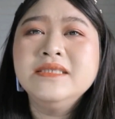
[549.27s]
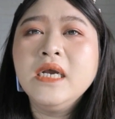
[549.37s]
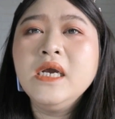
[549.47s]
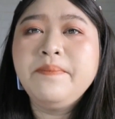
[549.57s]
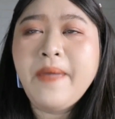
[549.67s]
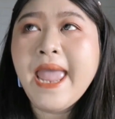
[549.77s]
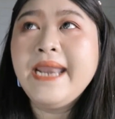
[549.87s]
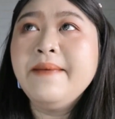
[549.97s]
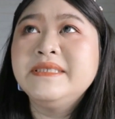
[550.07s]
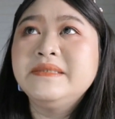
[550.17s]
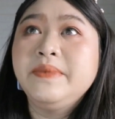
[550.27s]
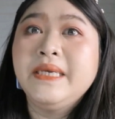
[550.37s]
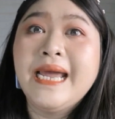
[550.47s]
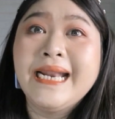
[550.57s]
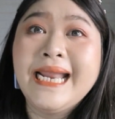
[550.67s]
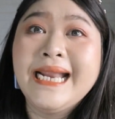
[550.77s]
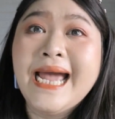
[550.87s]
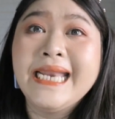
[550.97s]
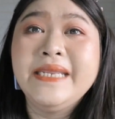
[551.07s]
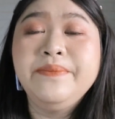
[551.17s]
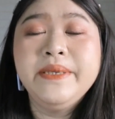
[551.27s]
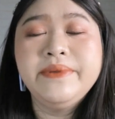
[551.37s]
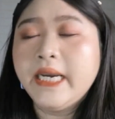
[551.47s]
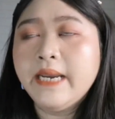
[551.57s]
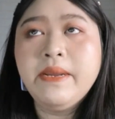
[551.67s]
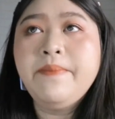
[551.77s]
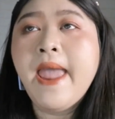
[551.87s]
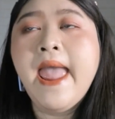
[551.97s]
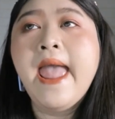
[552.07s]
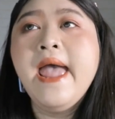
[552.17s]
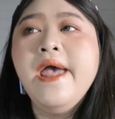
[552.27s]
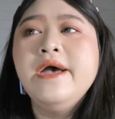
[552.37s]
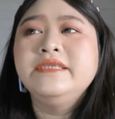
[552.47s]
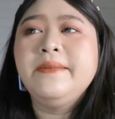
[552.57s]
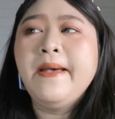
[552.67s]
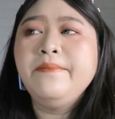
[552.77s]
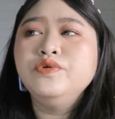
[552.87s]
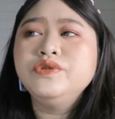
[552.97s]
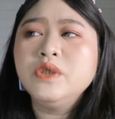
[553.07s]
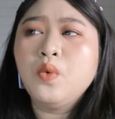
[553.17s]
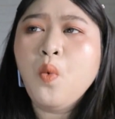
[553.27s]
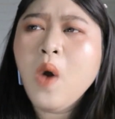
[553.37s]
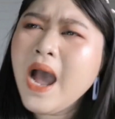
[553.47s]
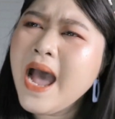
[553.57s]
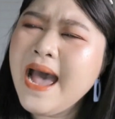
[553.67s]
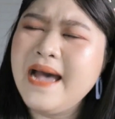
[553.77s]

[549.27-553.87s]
ถ้าเกิดแพ้เนี่ยมันจะมีการคันๆยิบๆแต่เนี่ยไม่แพ้แต่ปามรู้สึกว่า